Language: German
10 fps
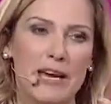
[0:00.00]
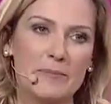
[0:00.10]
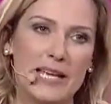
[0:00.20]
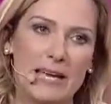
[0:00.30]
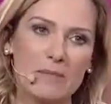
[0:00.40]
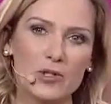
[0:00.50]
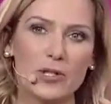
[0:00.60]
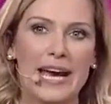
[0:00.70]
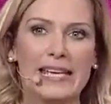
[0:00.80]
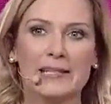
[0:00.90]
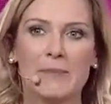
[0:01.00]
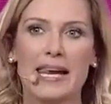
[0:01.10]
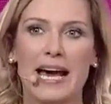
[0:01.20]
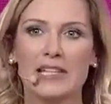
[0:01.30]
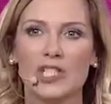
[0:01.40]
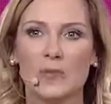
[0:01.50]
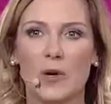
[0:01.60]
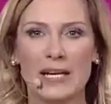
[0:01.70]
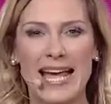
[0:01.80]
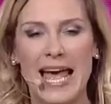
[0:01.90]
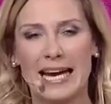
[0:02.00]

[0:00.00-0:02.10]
Wir haben es ja eben schon einige Male angesprochen.